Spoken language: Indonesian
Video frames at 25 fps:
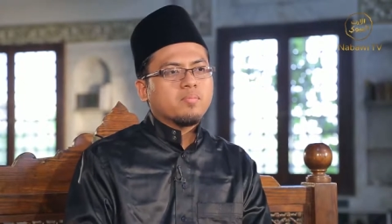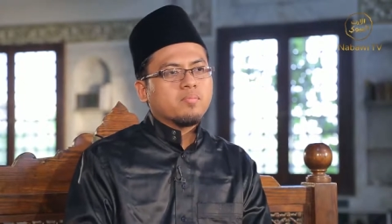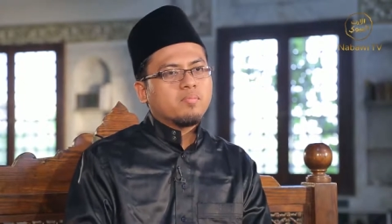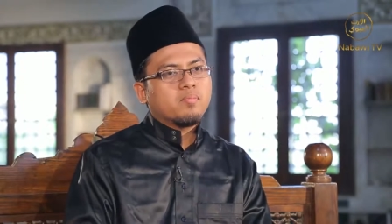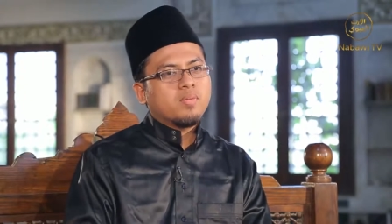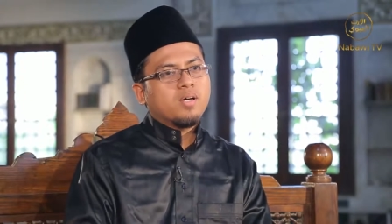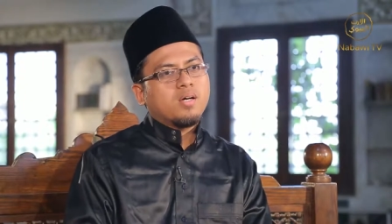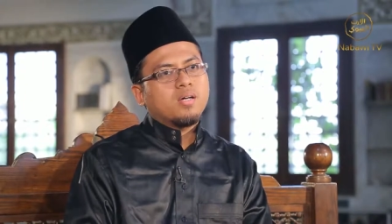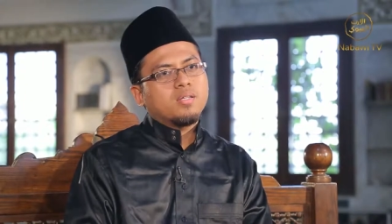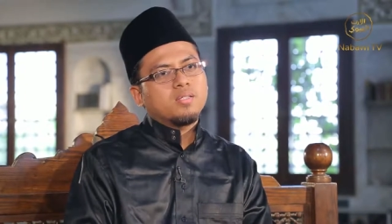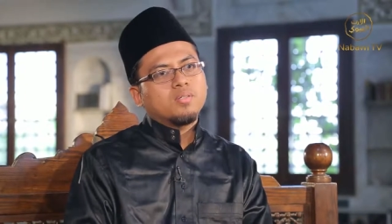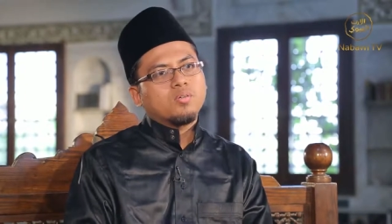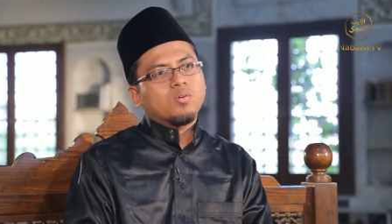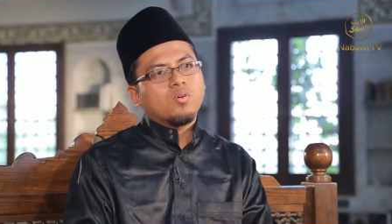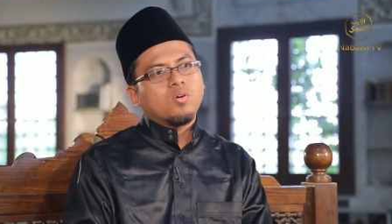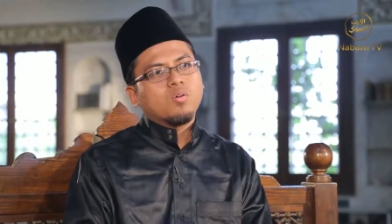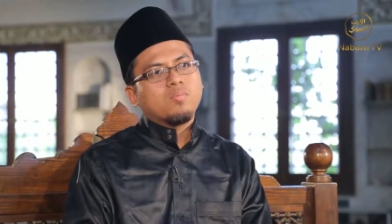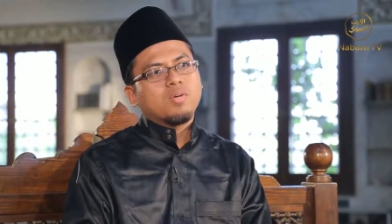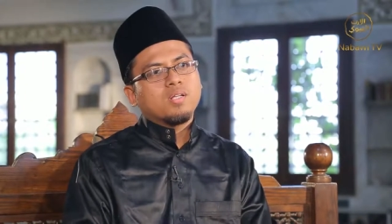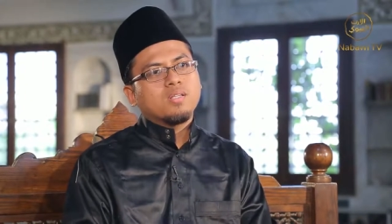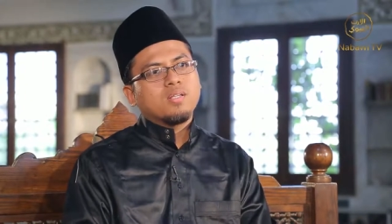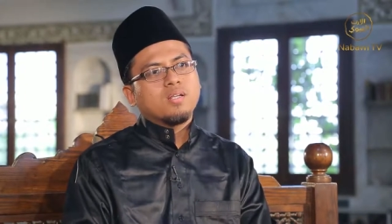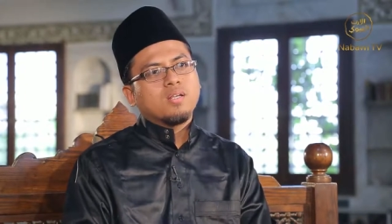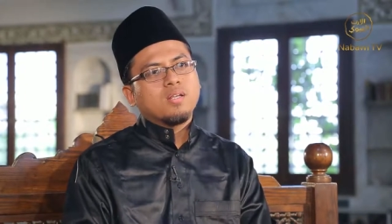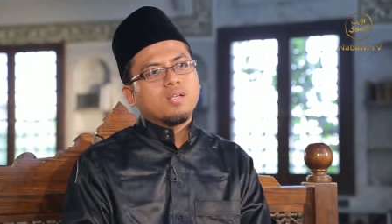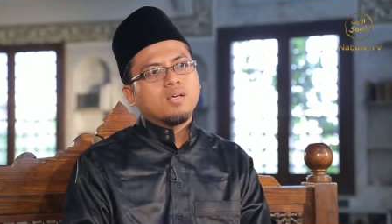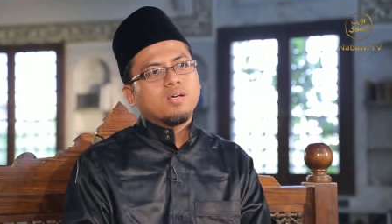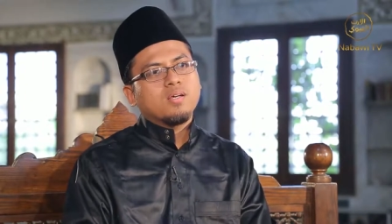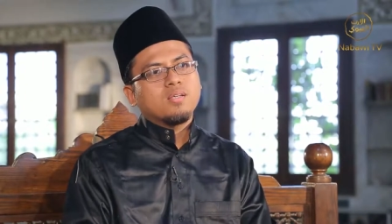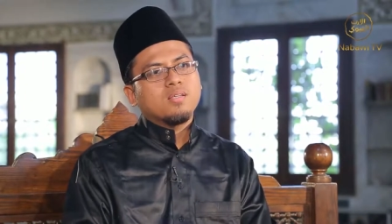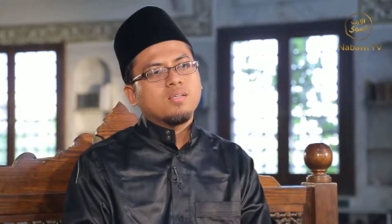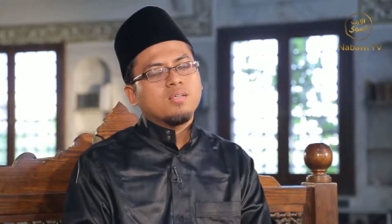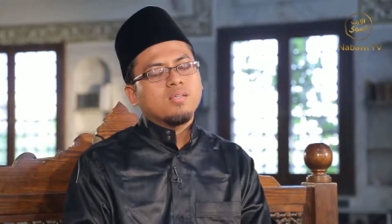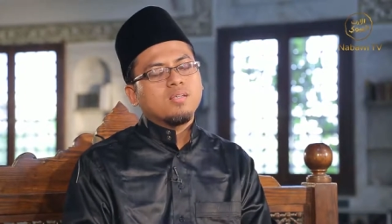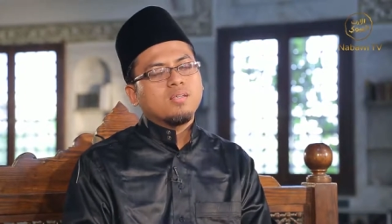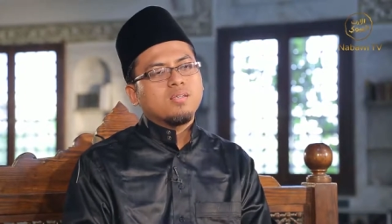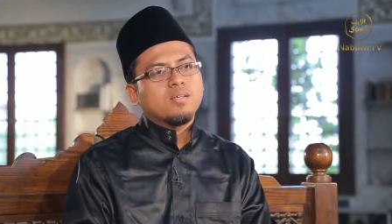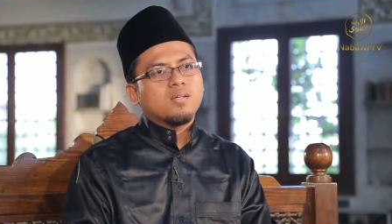ma iqamatillahi
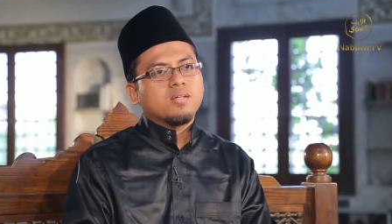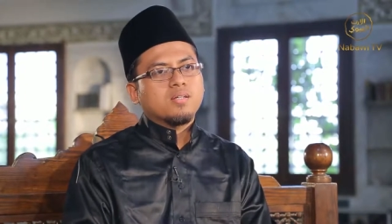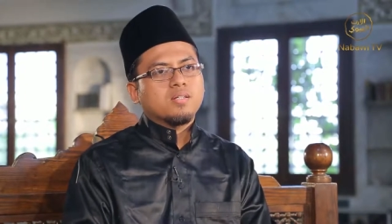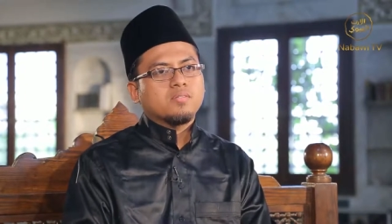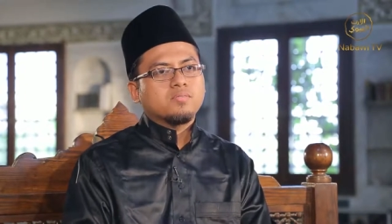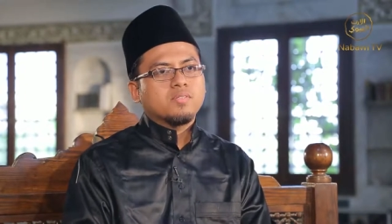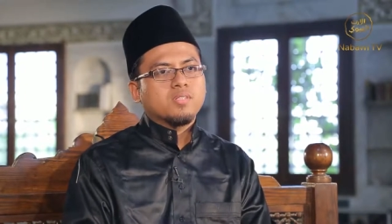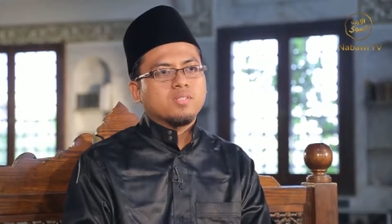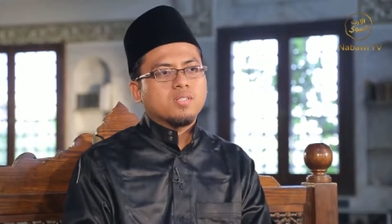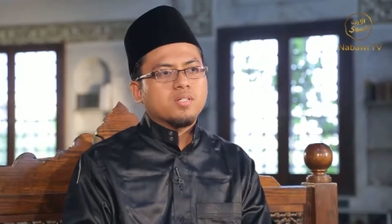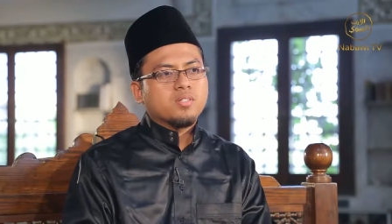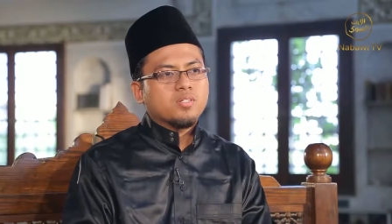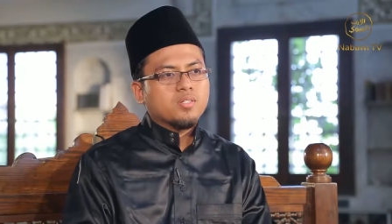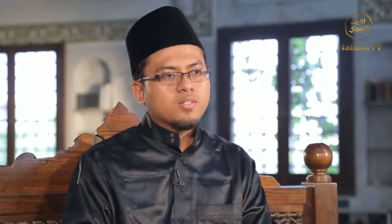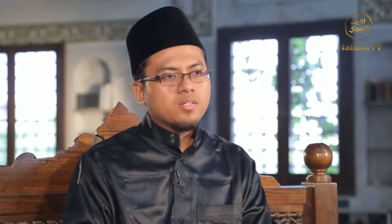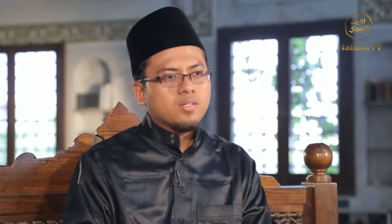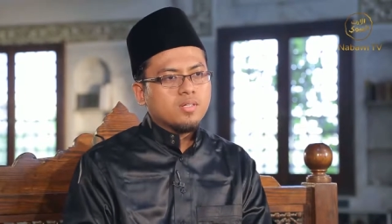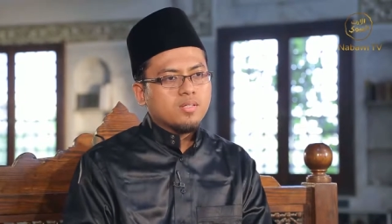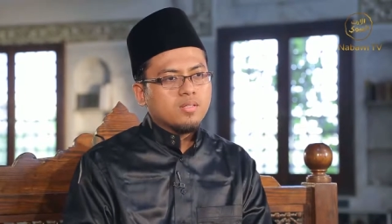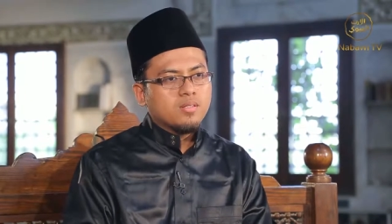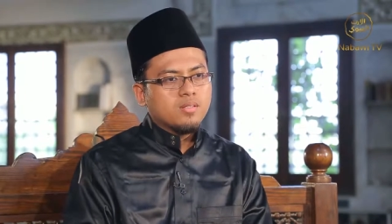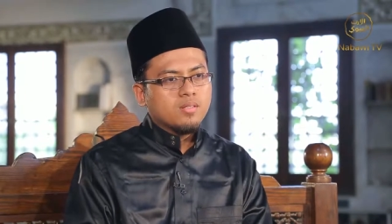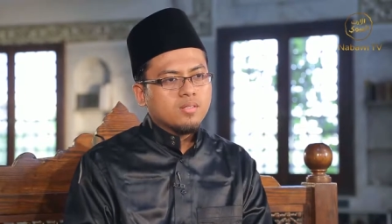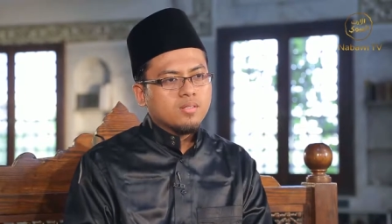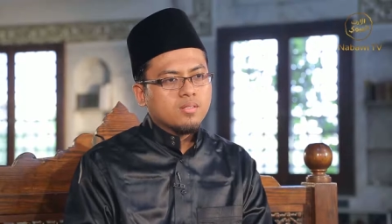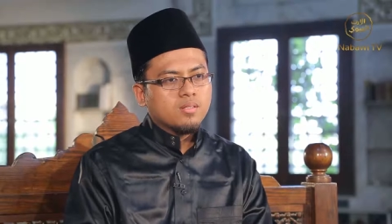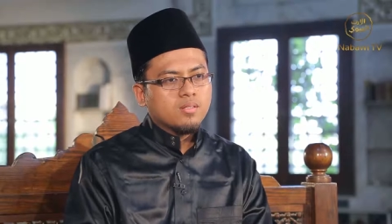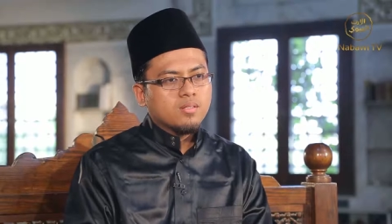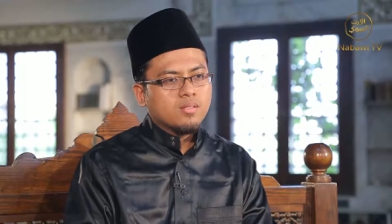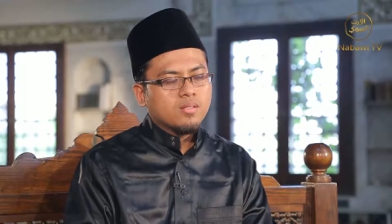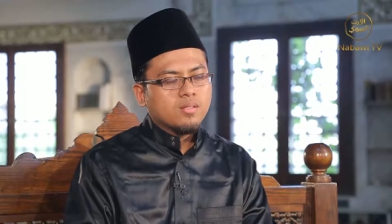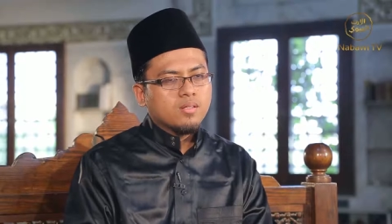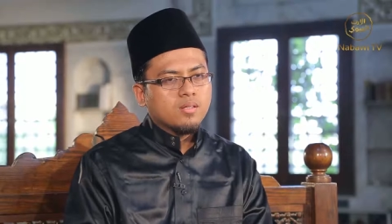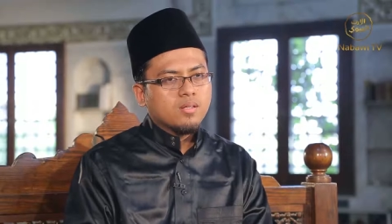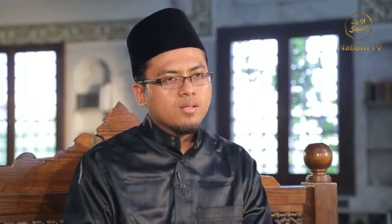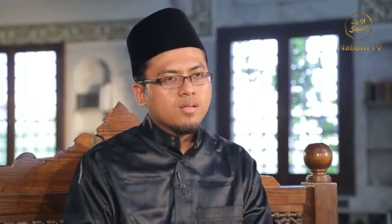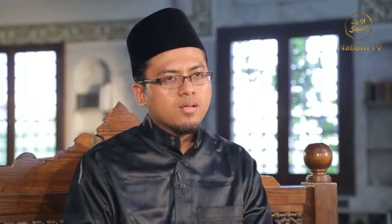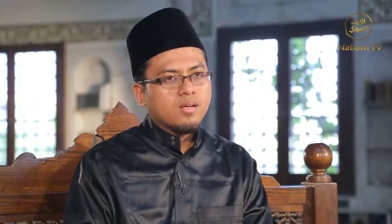iyyaka fit tajrid
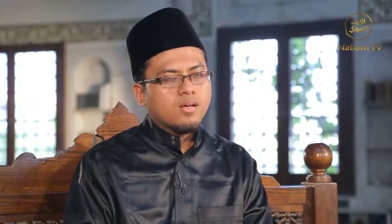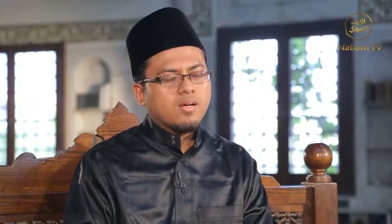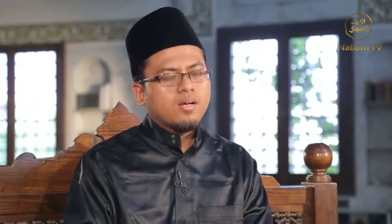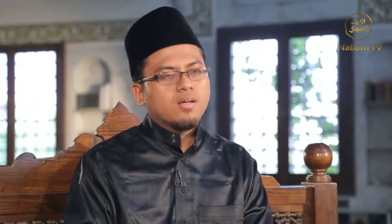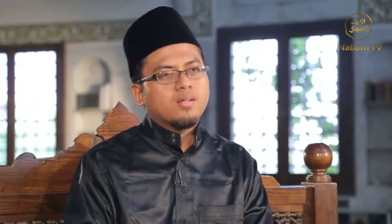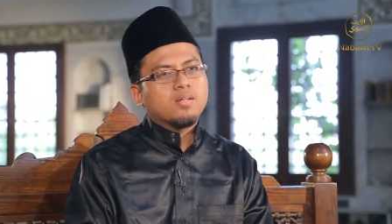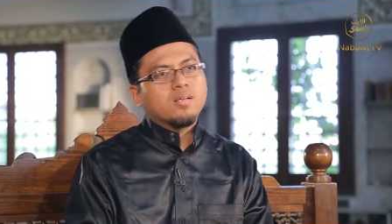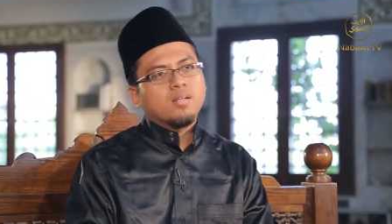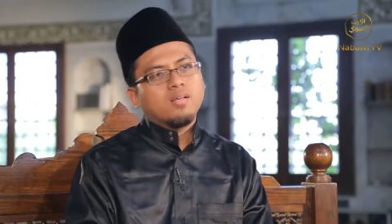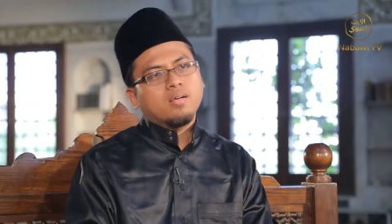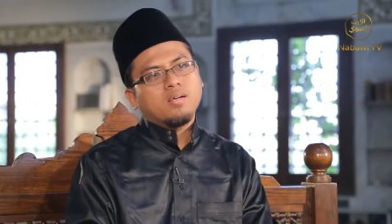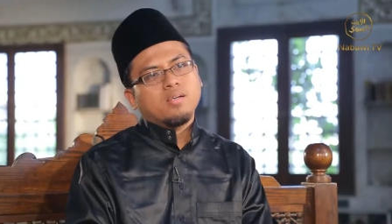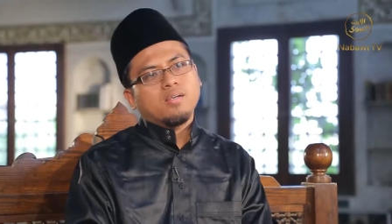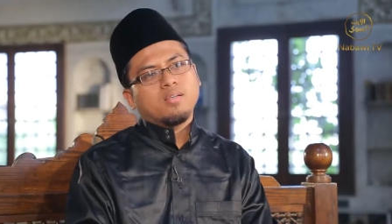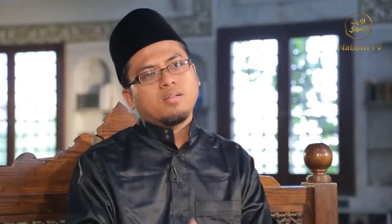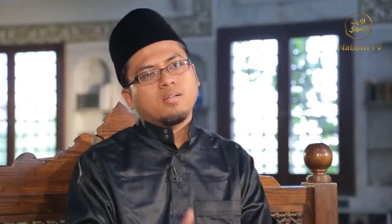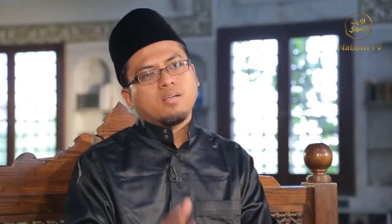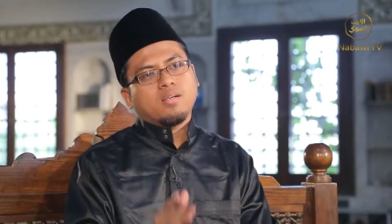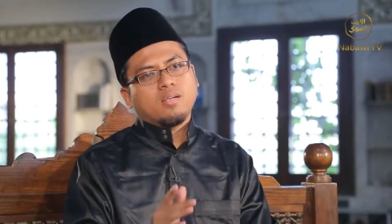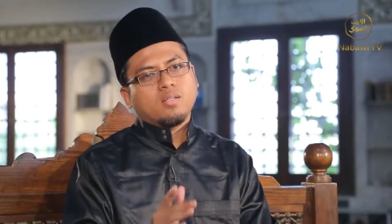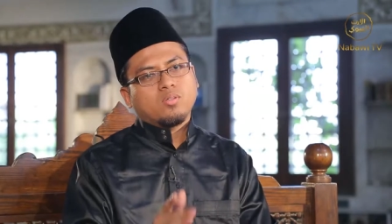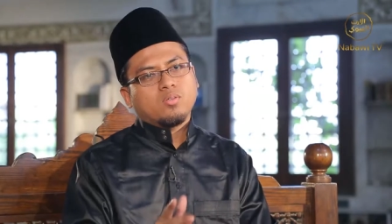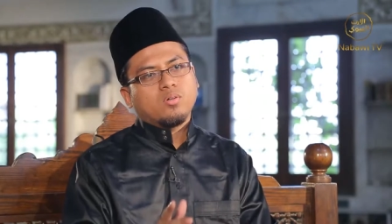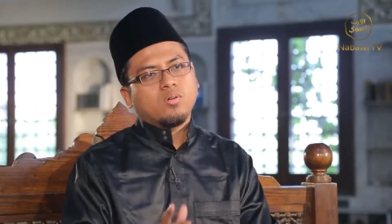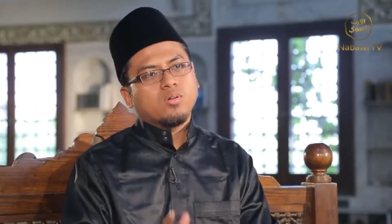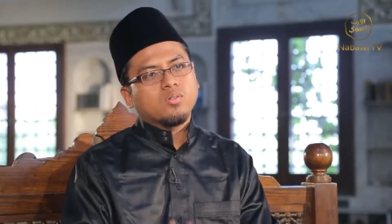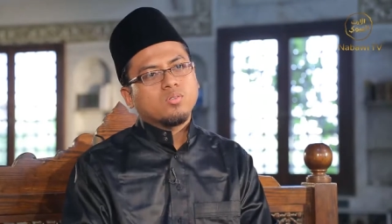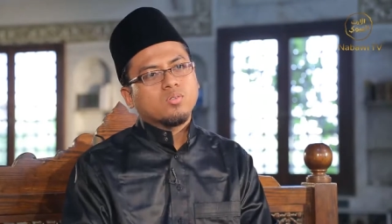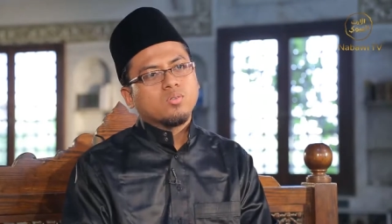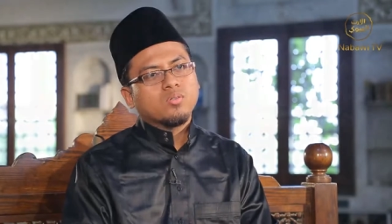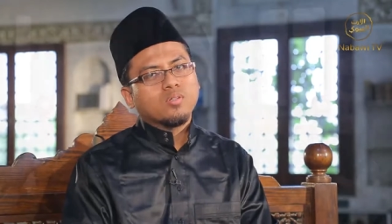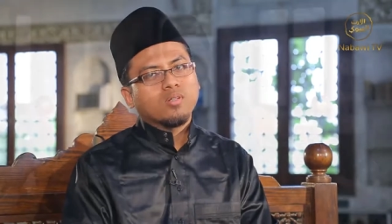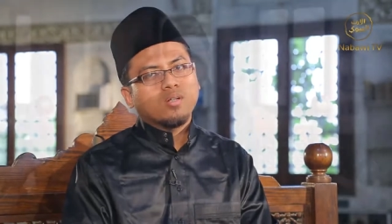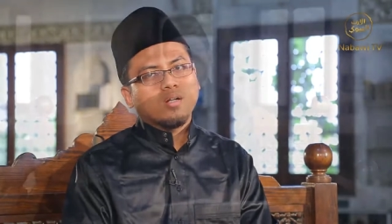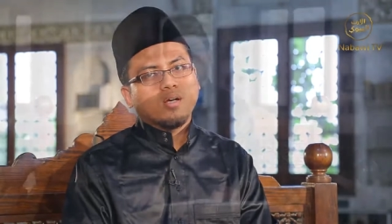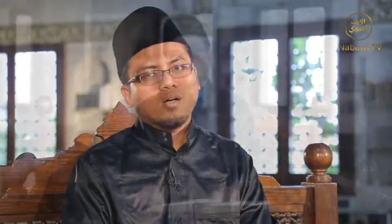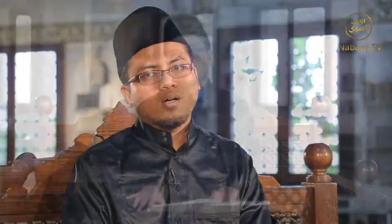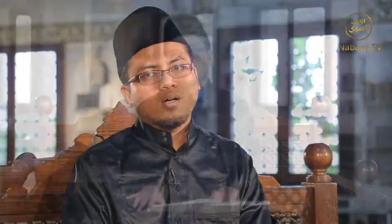adalah inhitatun